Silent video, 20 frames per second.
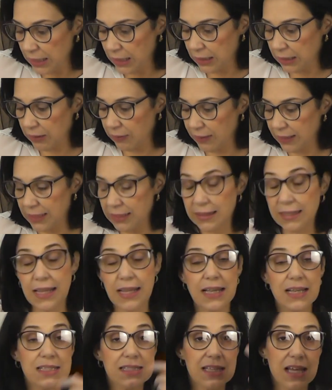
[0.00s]
Então ele
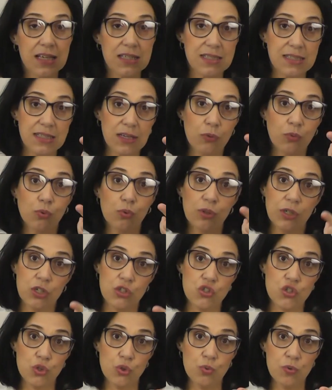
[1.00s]
tem essa ação
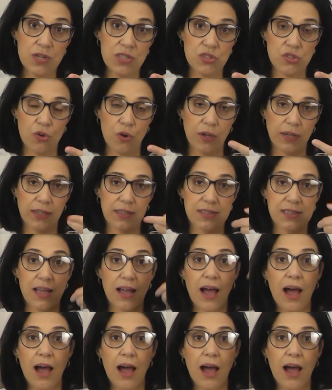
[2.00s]
durante duas horas.